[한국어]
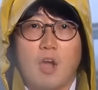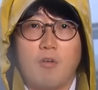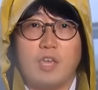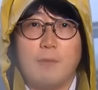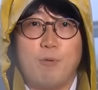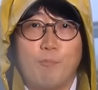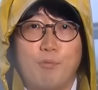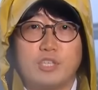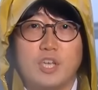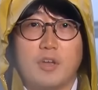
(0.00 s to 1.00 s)
경기
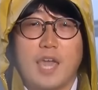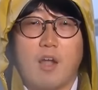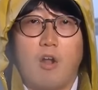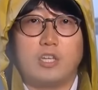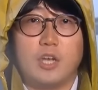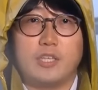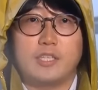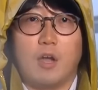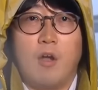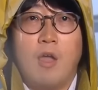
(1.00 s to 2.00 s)
북부 지역에 걸쳐
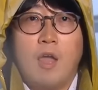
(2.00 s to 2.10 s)
있어